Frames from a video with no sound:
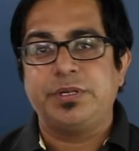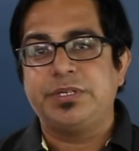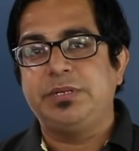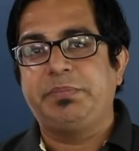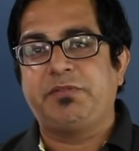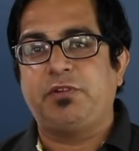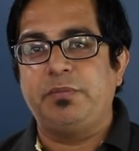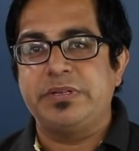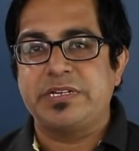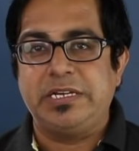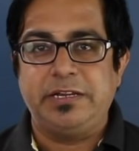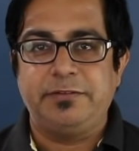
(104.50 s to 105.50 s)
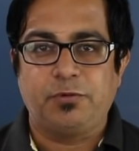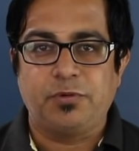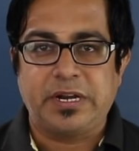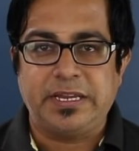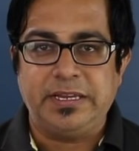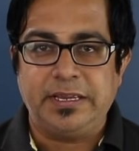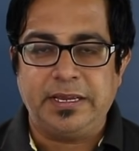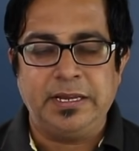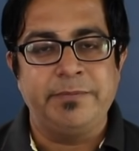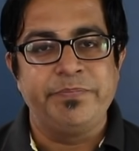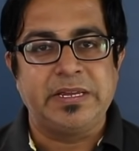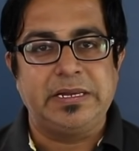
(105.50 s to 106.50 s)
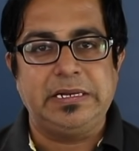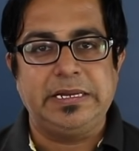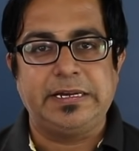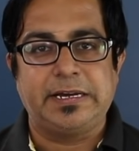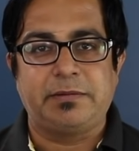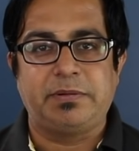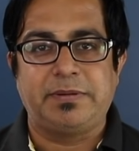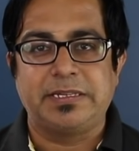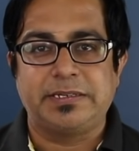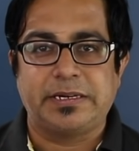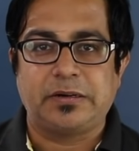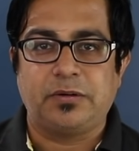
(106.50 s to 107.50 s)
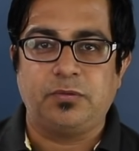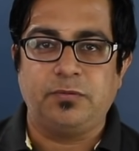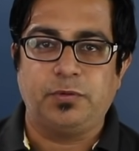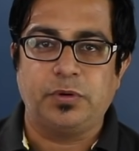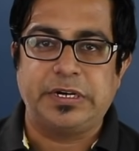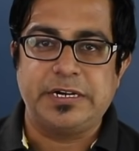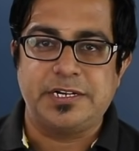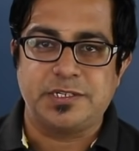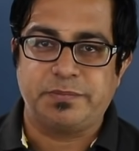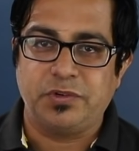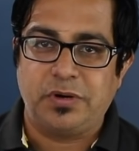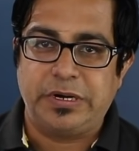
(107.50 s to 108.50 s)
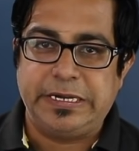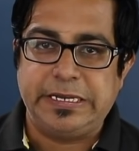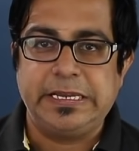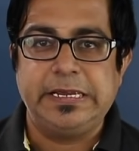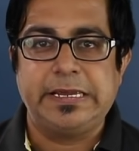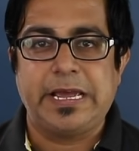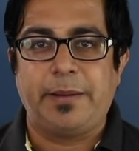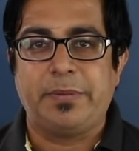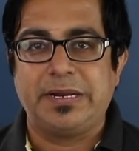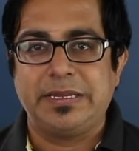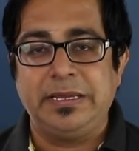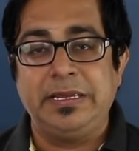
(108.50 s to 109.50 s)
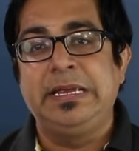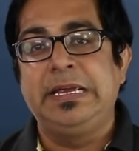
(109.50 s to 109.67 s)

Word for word: अच्छी परफॉर्मेंस के लिए फ़ोन नहीं है लेकिन अगर मैं बात कर रहा हूँ फ़ोन की डिस्प्ले क्वालिटी की कैमरा की